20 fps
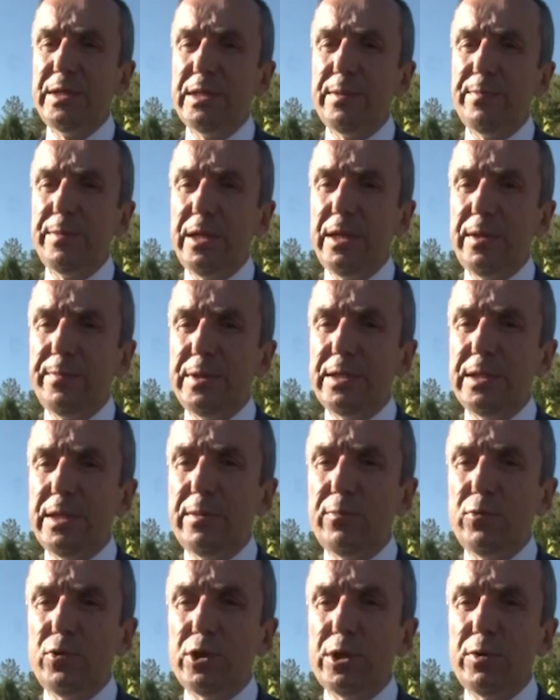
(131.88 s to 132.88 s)
Bizim
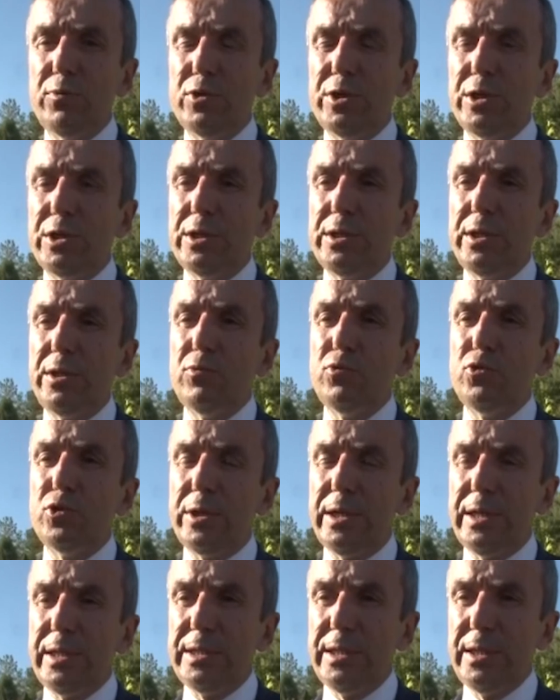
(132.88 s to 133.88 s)
ilimizde bu çavuş çeşitlerinin üç
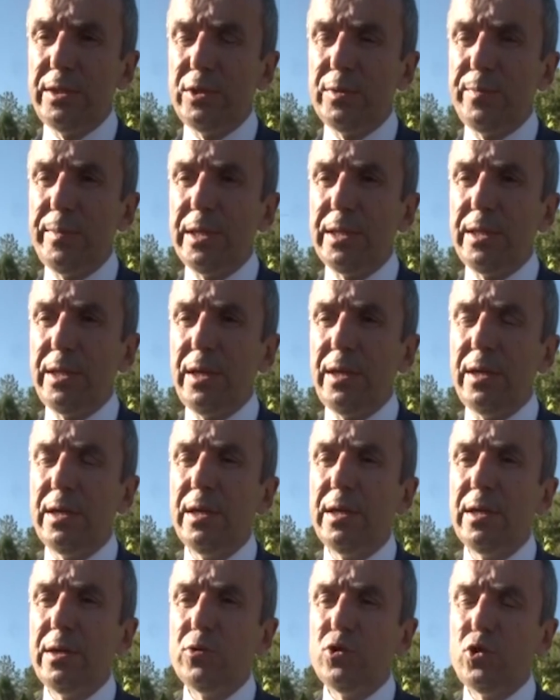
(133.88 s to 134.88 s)
tanesi yetişmekte.
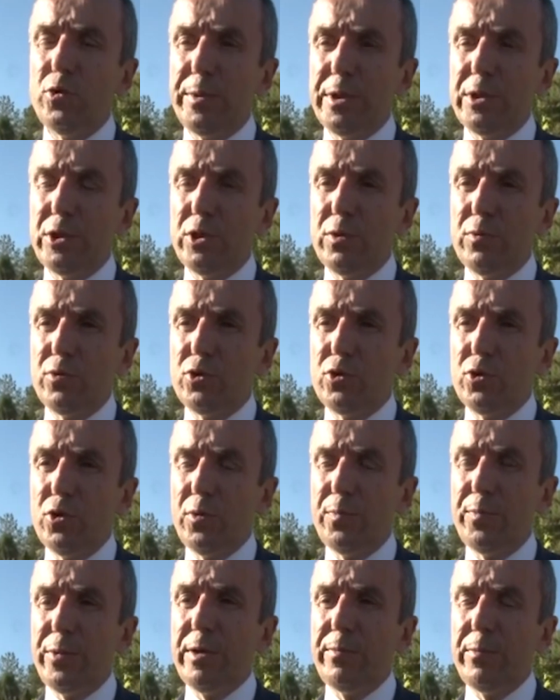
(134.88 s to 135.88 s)
Çoban
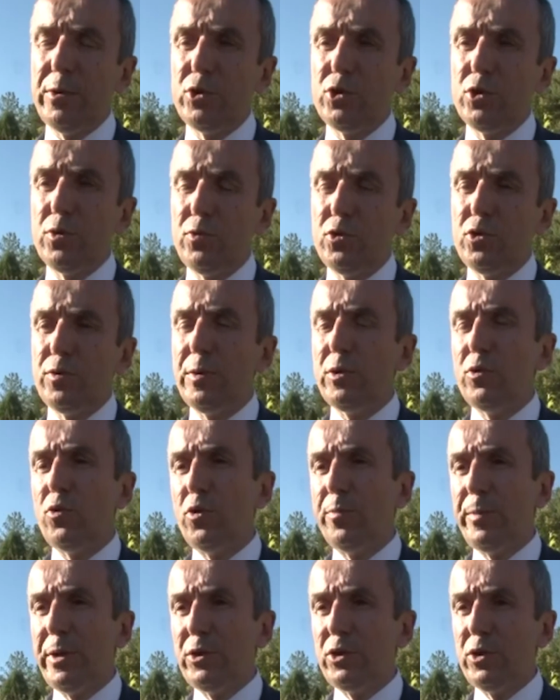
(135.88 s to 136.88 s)
çavuşu, pembe çavuş ve
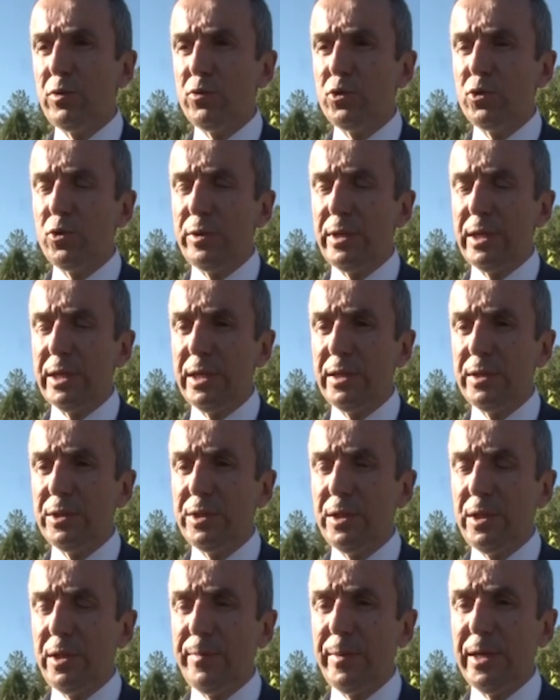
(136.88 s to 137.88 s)
normal çavuş olarak
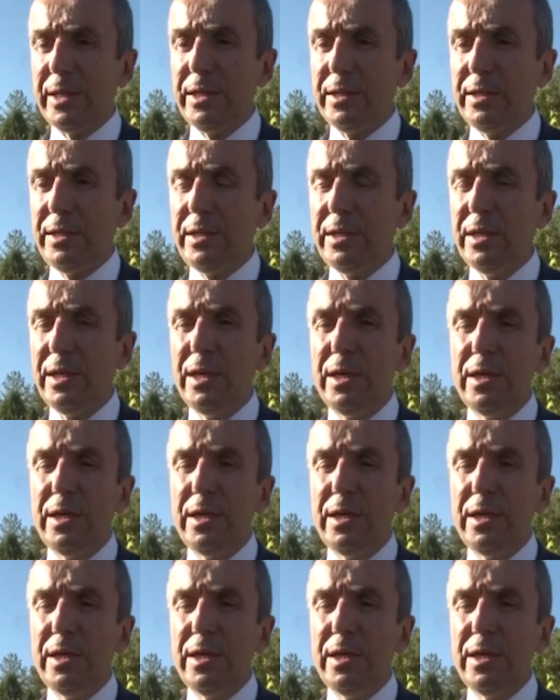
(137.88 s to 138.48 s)
yetiştirilmektedir.